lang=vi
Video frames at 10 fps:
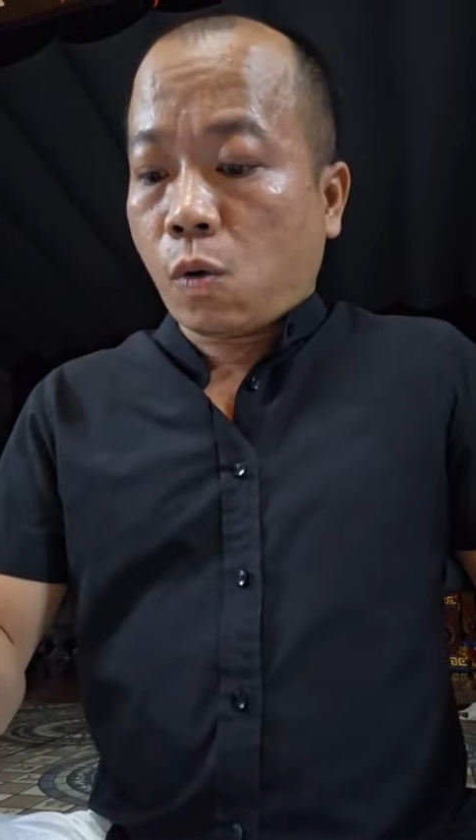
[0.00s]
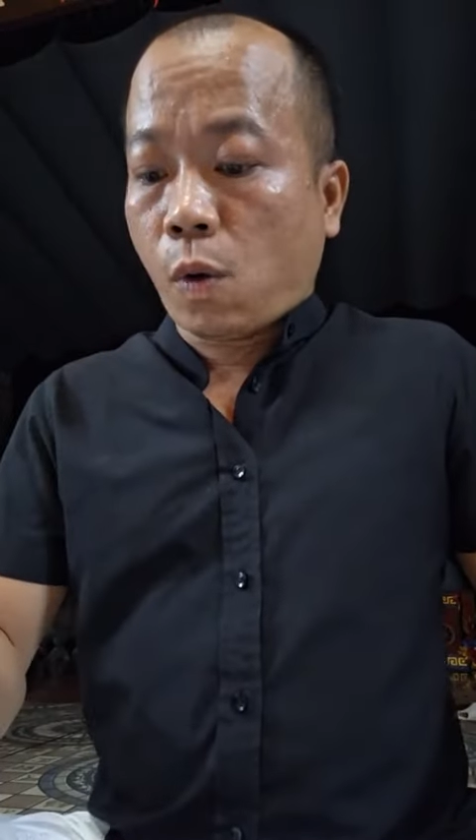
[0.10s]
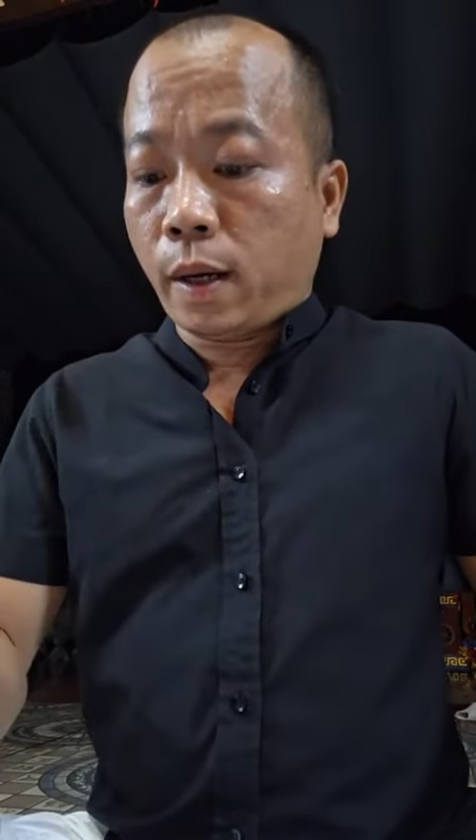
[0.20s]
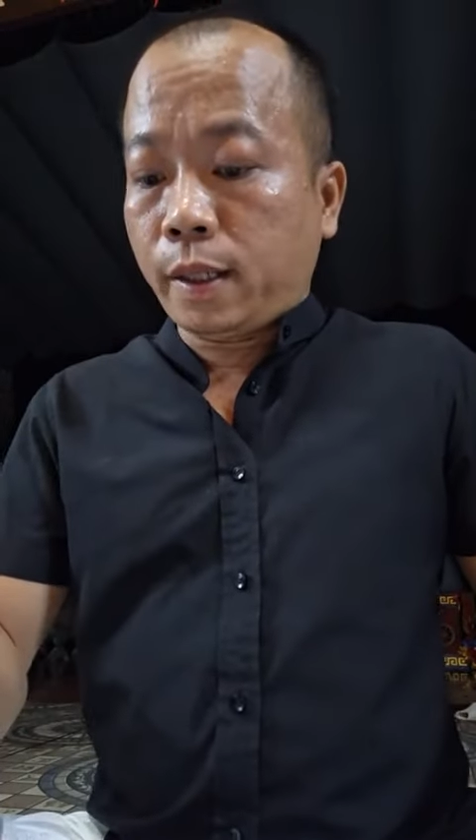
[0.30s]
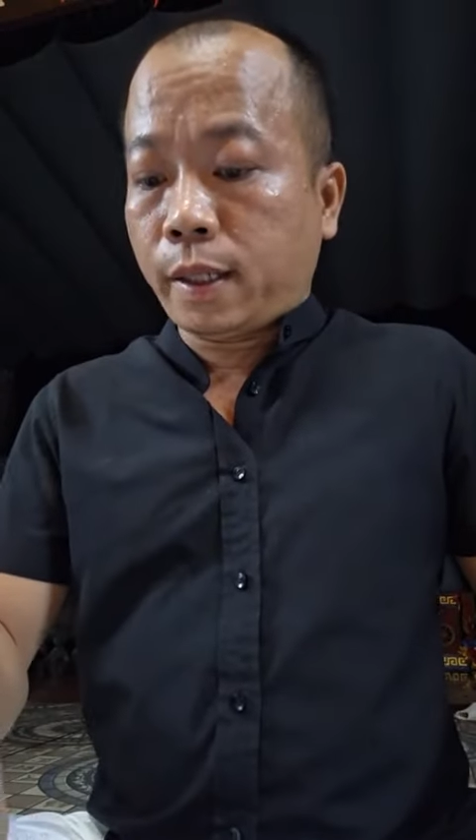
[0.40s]

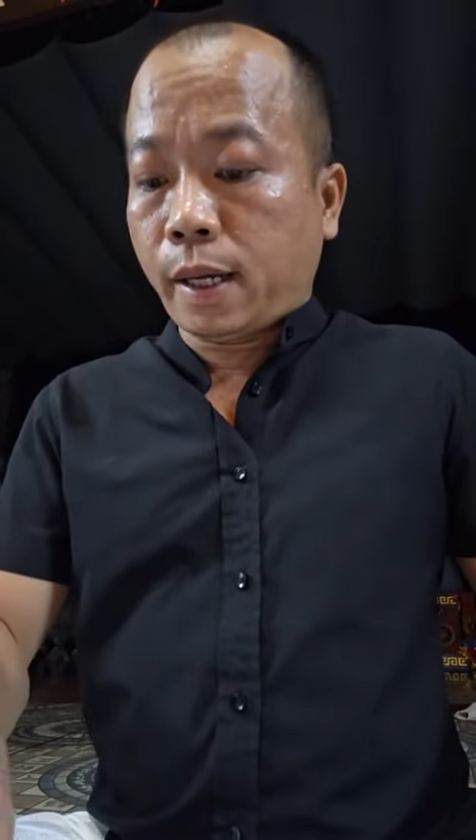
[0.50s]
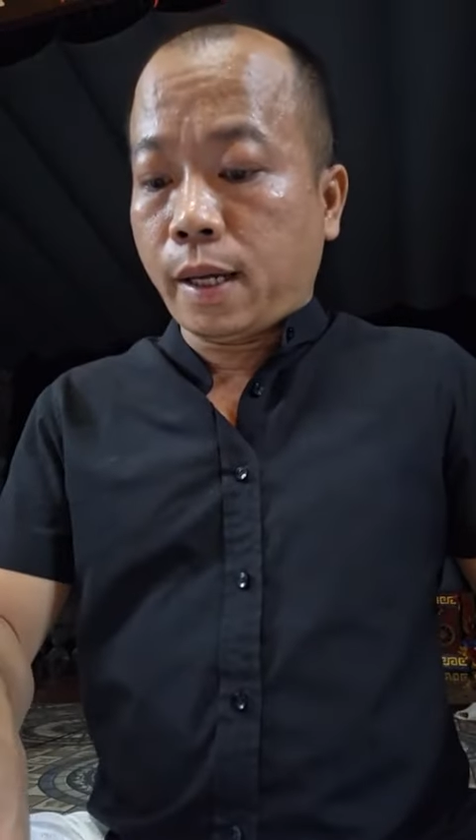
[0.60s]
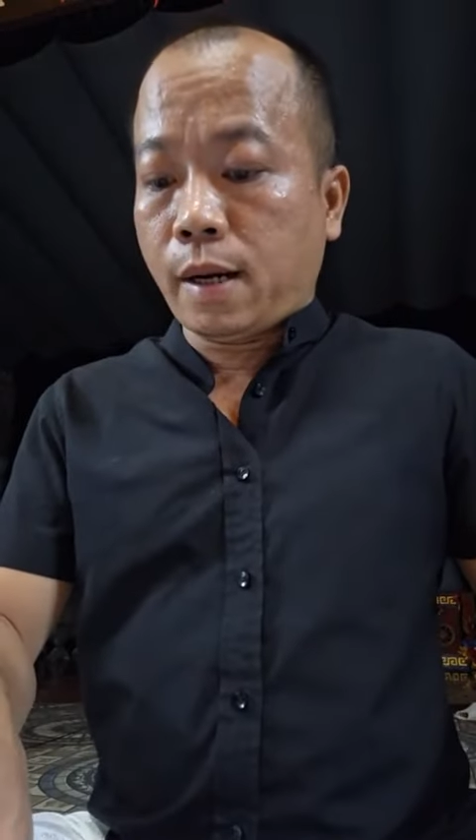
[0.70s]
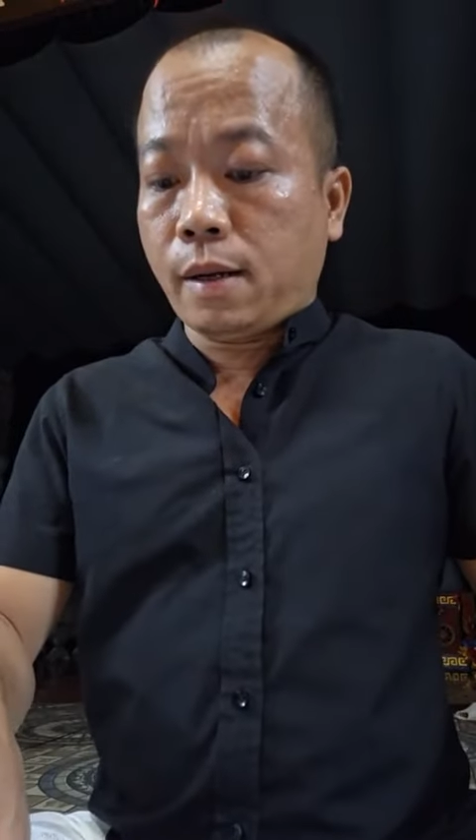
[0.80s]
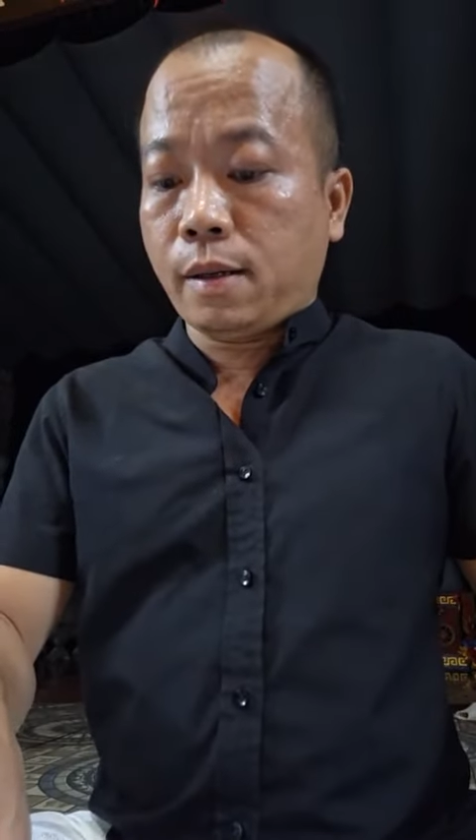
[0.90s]
quân
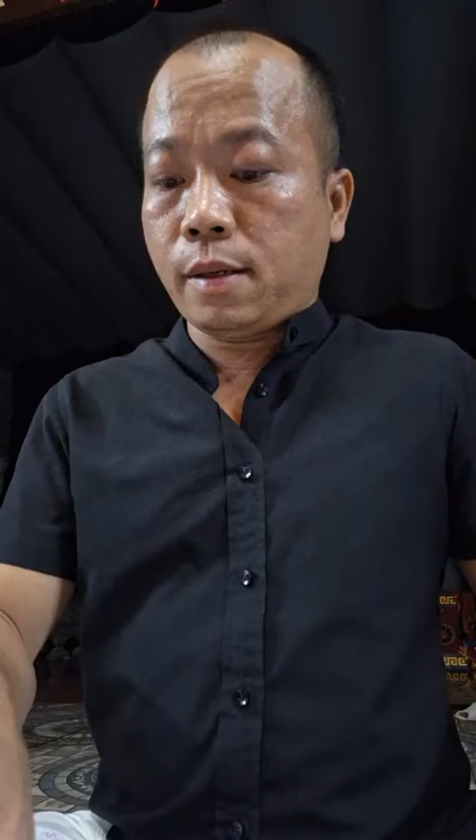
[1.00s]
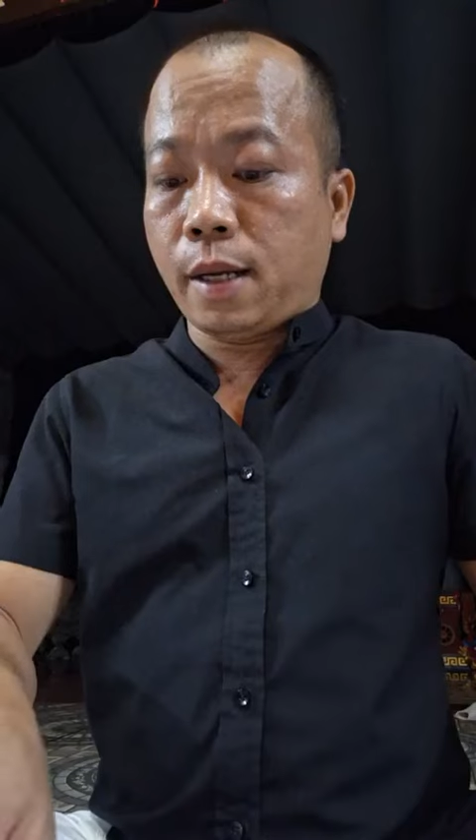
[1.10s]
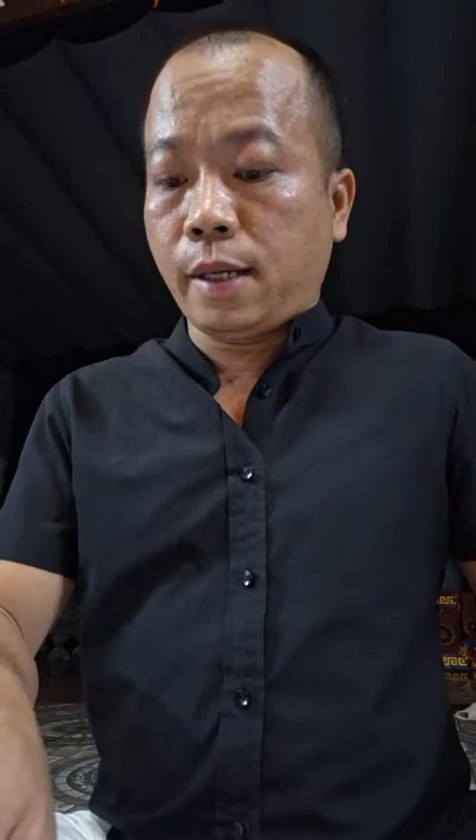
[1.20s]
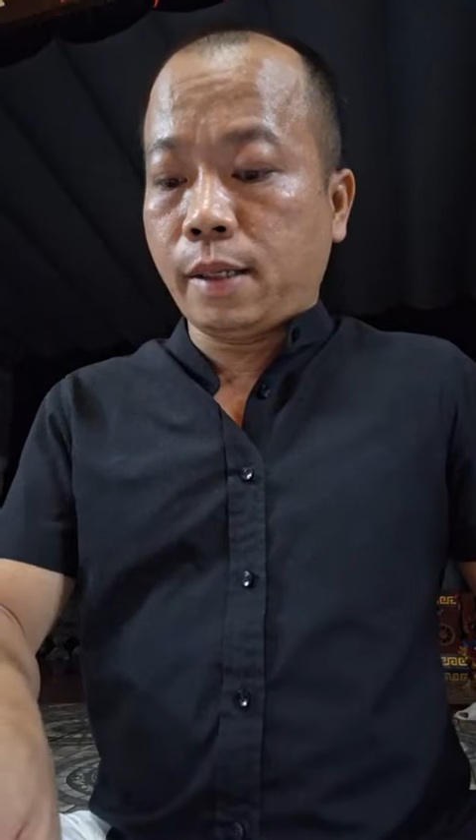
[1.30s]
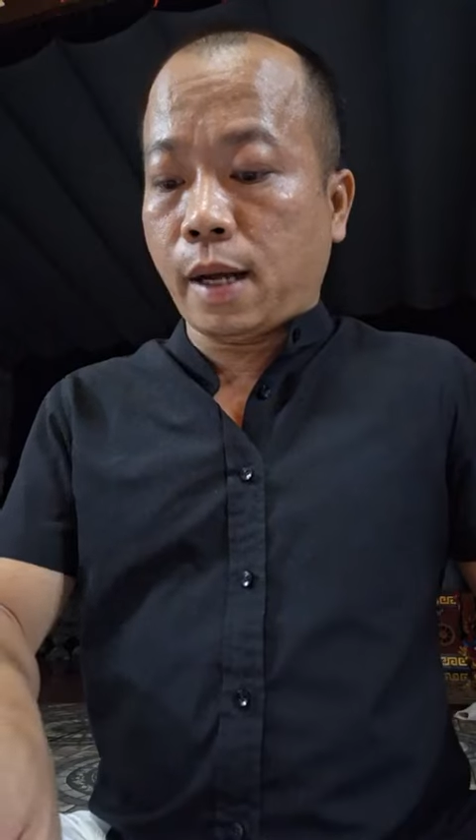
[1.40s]
kia
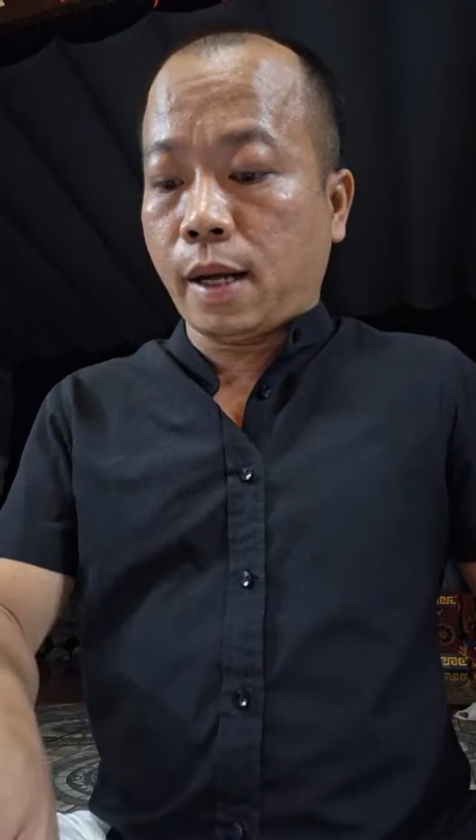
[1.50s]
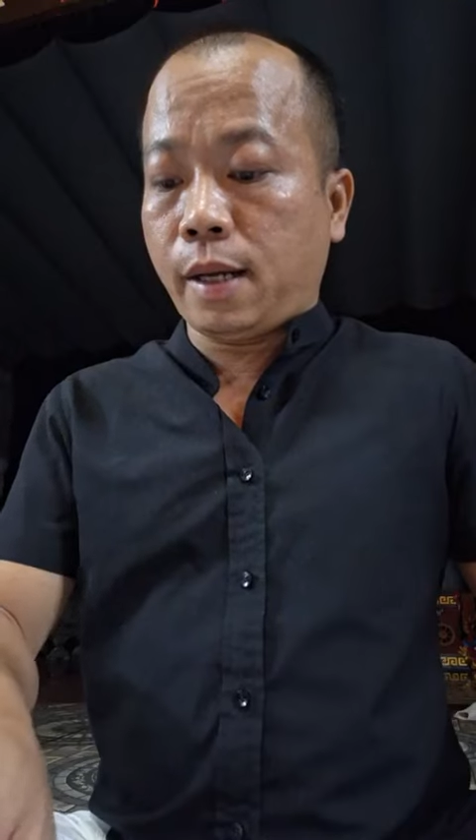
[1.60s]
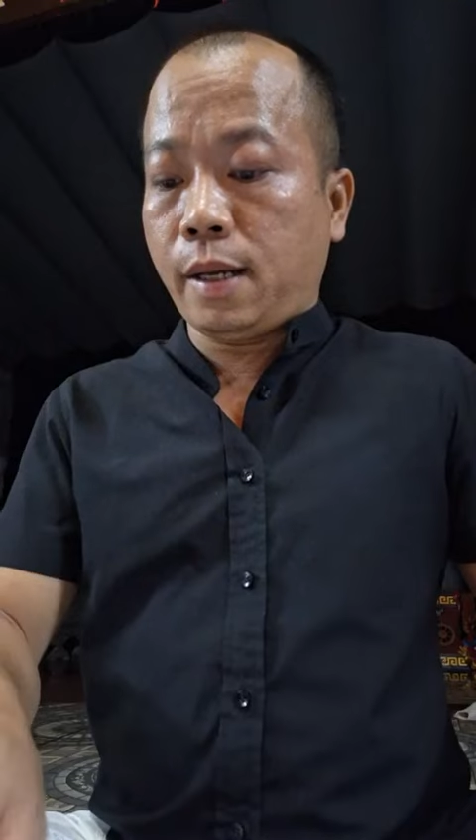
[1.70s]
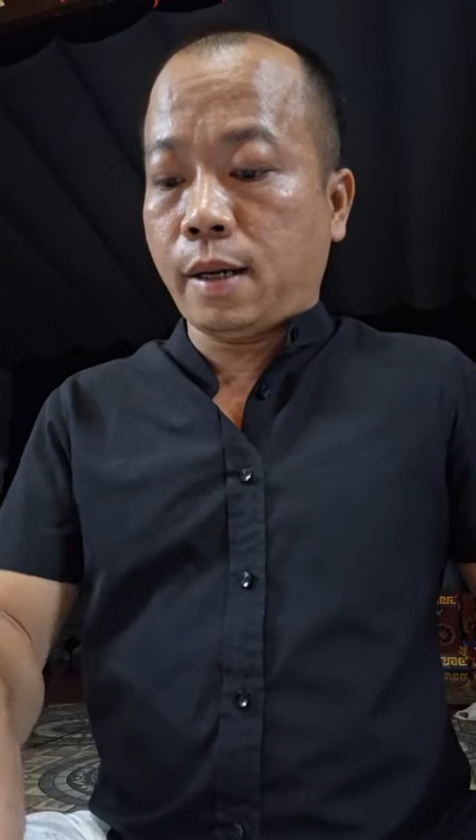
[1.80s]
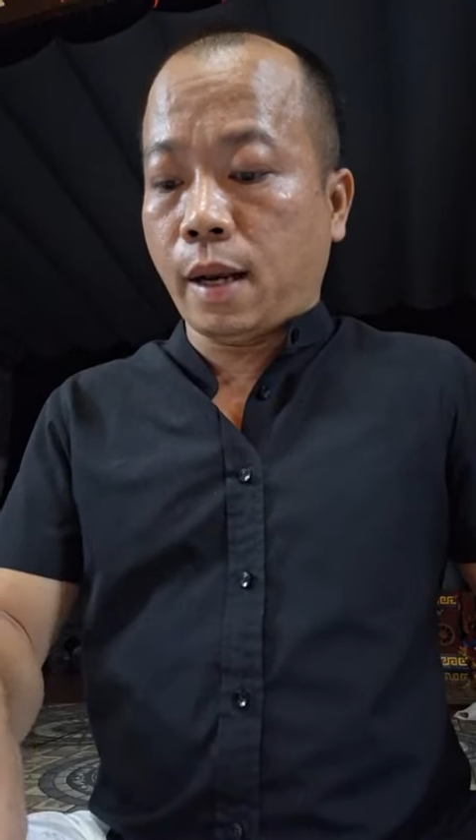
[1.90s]
lính đấy